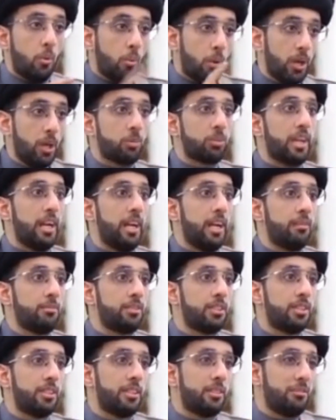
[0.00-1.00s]
ولو
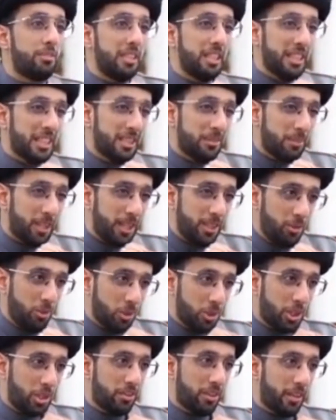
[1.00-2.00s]
طعمت في احتمال
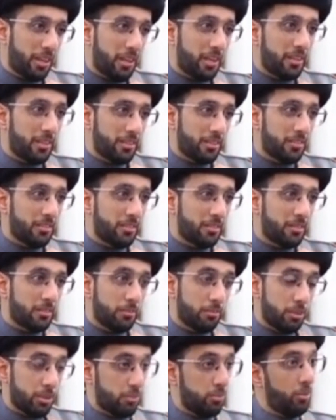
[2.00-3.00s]
يحوشك ضرر
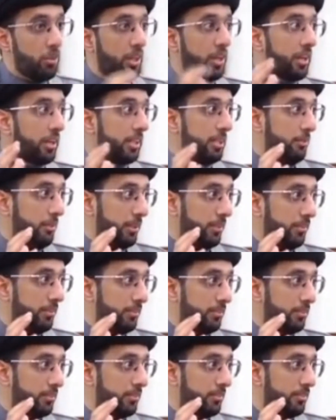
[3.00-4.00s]
بس مو ضرر كبير
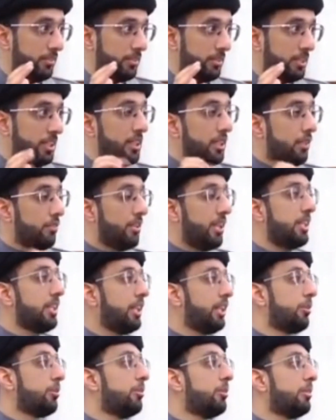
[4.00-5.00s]

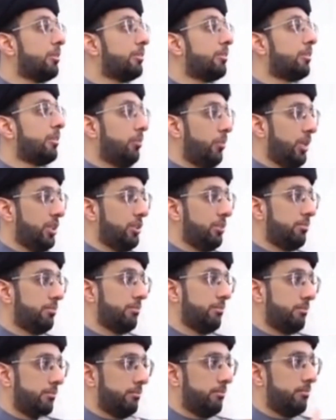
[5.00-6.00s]
فهني يكون واجب
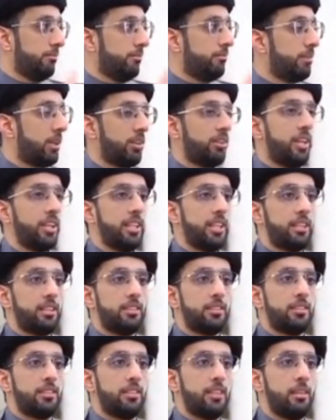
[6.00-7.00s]
مره ثانيه
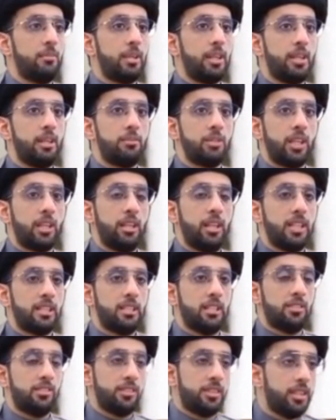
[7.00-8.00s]
ارد ابينها بشكل
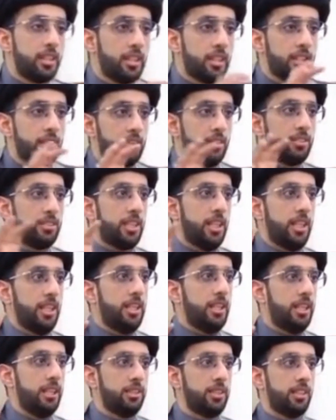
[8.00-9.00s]
اسلس انت
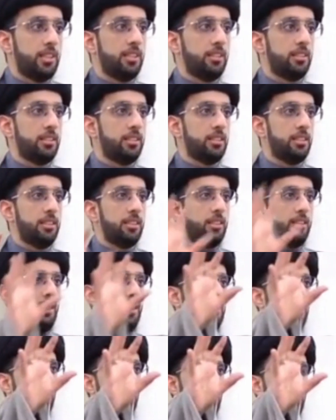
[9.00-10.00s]
الحين عندك
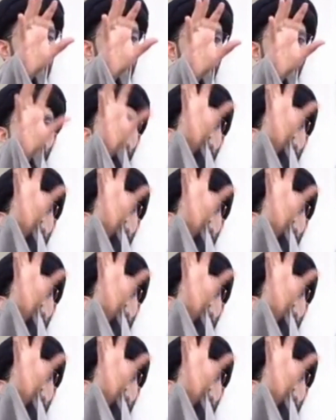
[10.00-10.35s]
احتمالين